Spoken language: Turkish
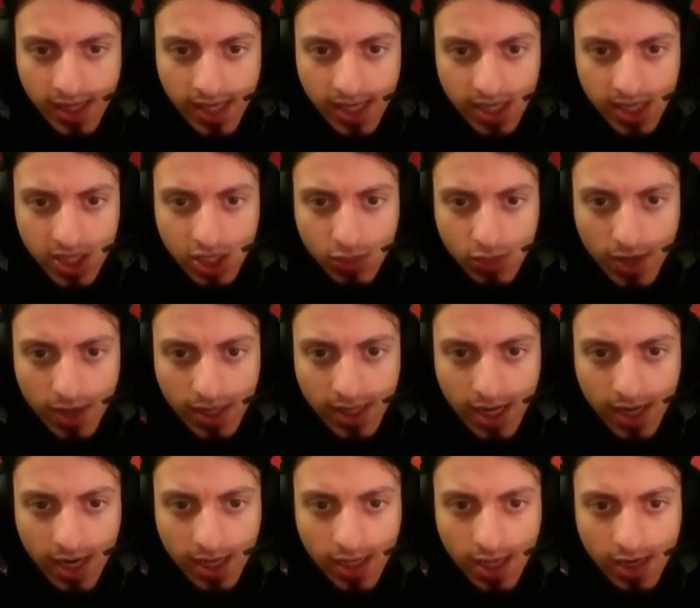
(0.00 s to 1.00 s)
Gece çıkmak
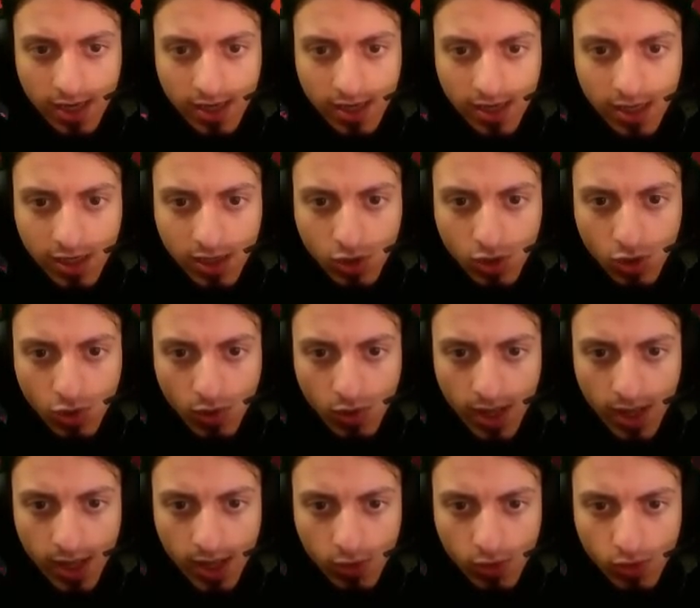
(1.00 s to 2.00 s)
ne kadar
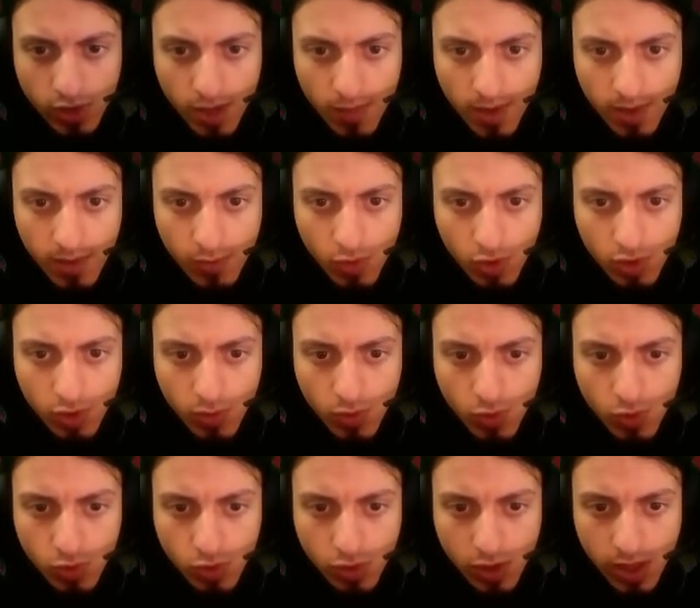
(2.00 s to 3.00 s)
güvenilir onu da bilmiyorum.
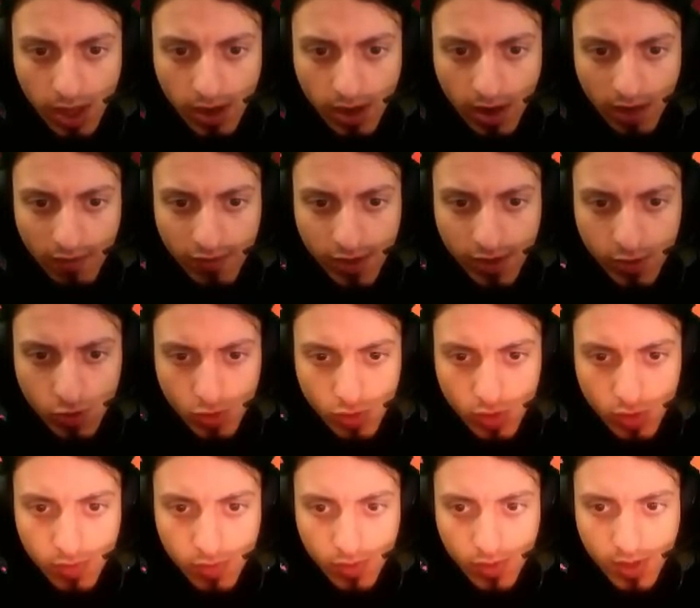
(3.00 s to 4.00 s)
Kurtlar
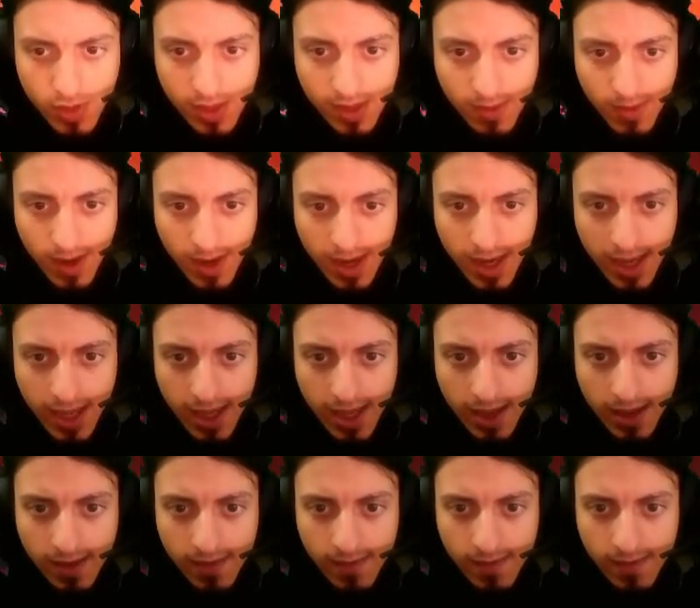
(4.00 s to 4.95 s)
avlanıyordur büyük ihtimalle.